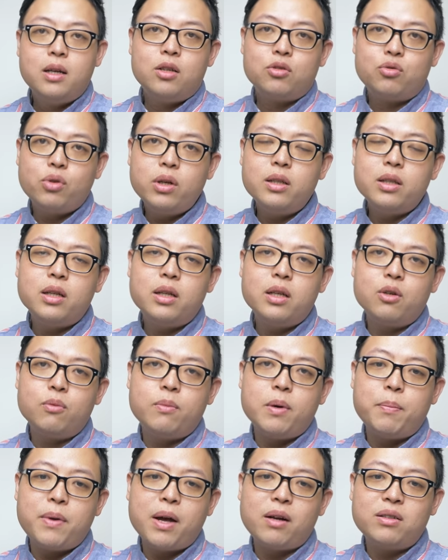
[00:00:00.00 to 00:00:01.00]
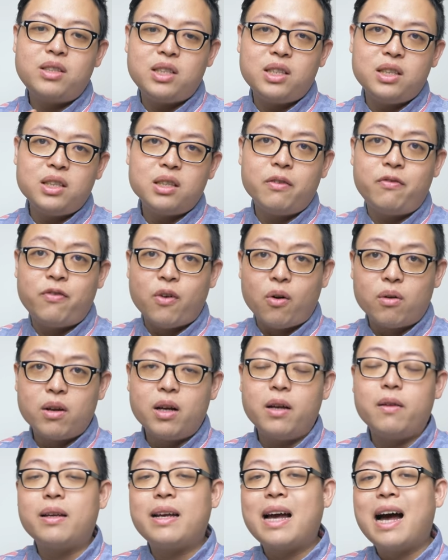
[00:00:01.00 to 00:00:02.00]
所以呢，我们不要急着否
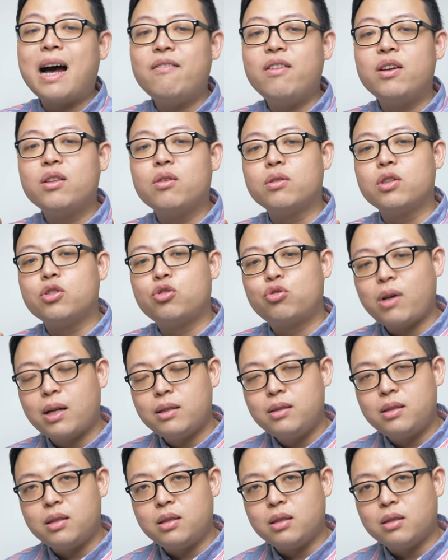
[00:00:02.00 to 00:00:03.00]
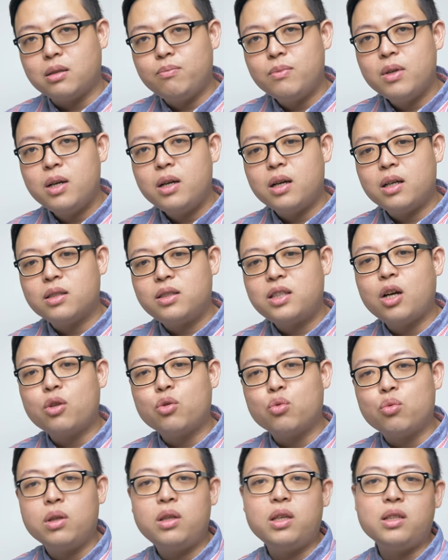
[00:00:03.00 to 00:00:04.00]
认咖啡豆的酸值，而是要
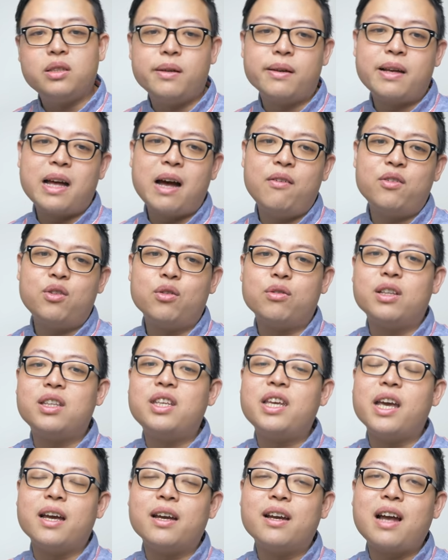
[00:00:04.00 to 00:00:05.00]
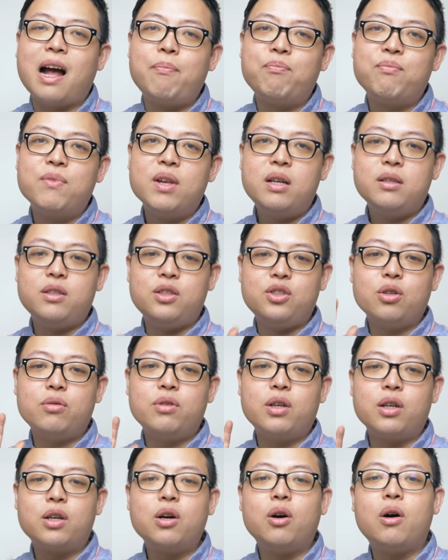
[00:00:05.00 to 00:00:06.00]
努力提升咖啡豆的甜感，你就
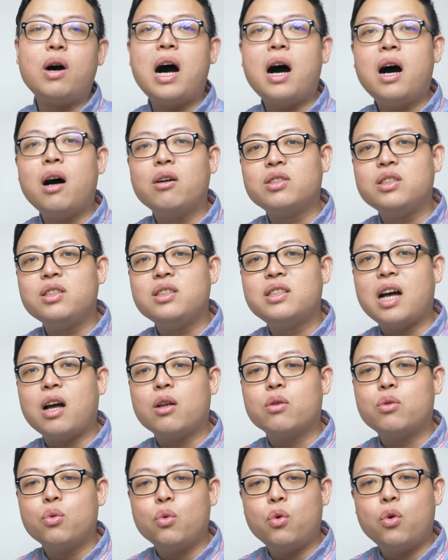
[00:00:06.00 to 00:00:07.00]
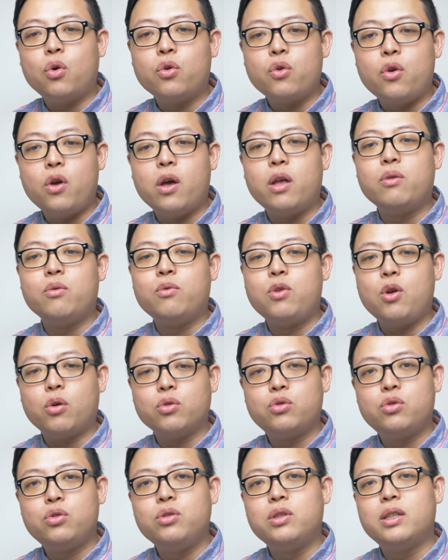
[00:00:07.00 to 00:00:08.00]
能够好好欣赏多元有
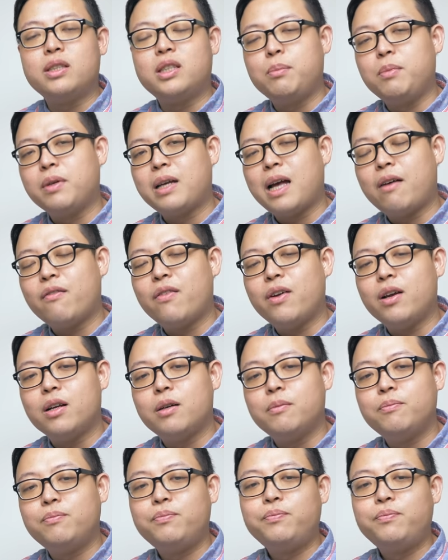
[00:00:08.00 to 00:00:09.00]
趣的精品咖啡了。